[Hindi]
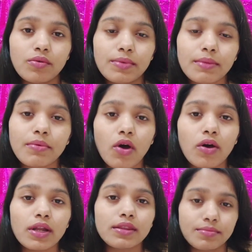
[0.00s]
मतलब
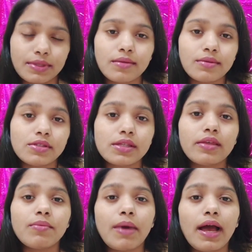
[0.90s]
औरत मतलब जिसकी
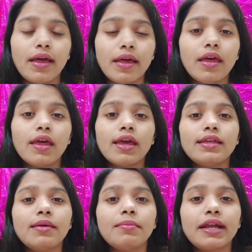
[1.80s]
जो माँ है
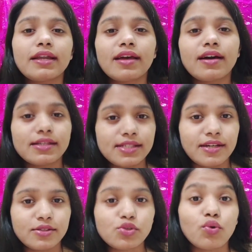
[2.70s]
ये बैठ के
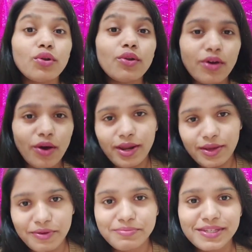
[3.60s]
कसक जो उल्लू का और एक
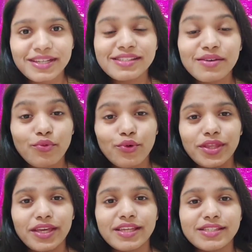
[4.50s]
वेब सीरीज़ है वो
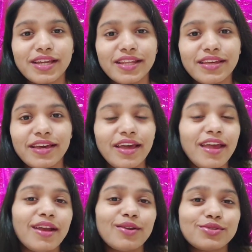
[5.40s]
देखी जा रही
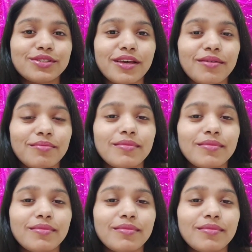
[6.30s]
है उस टाइम